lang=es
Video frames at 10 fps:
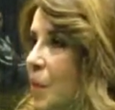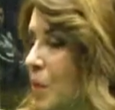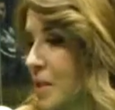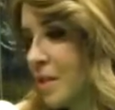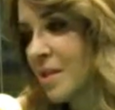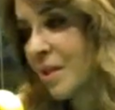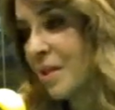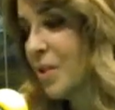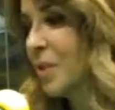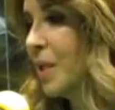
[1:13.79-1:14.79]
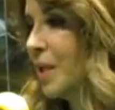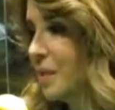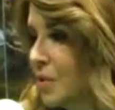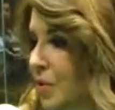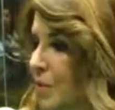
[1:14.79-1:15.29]
con esta selección de
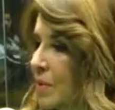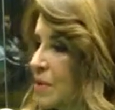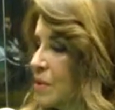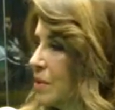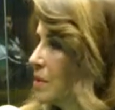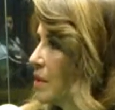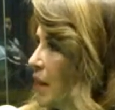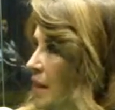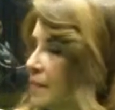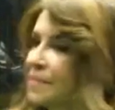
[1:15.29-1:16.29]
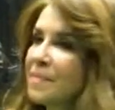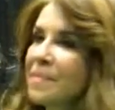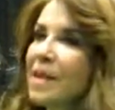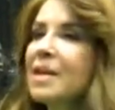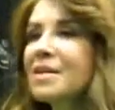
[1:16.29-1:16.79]
canciones donde está
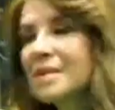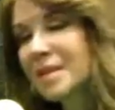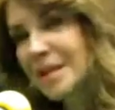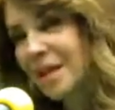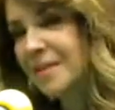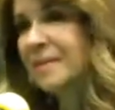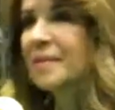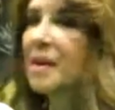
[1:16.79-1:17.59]
Serrat,